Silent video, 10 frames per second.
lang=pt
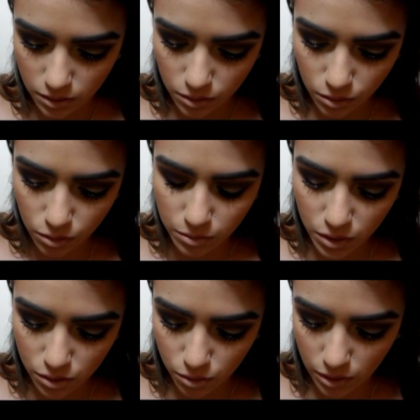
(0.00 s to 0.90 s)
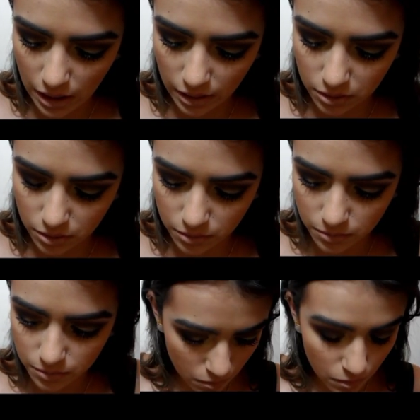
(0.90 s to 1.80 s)
tudo misturado.
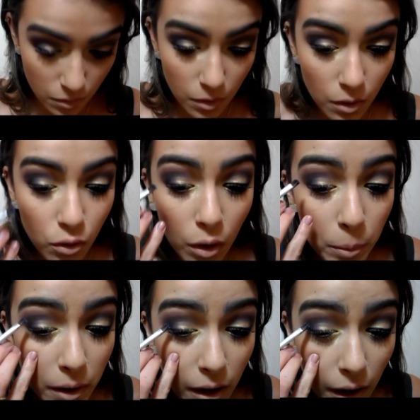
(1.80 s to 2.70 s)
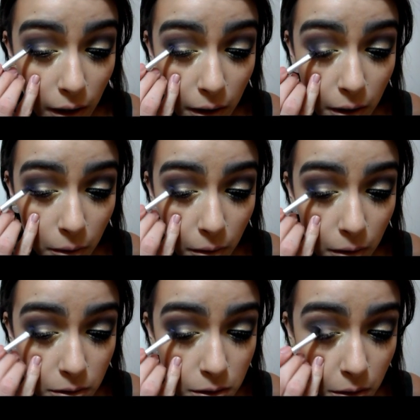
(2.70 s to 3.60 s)
Vou aplicar ele aqui no
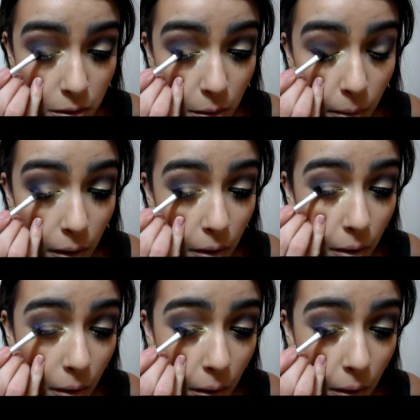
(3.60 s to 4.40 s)
cantinho também, ó.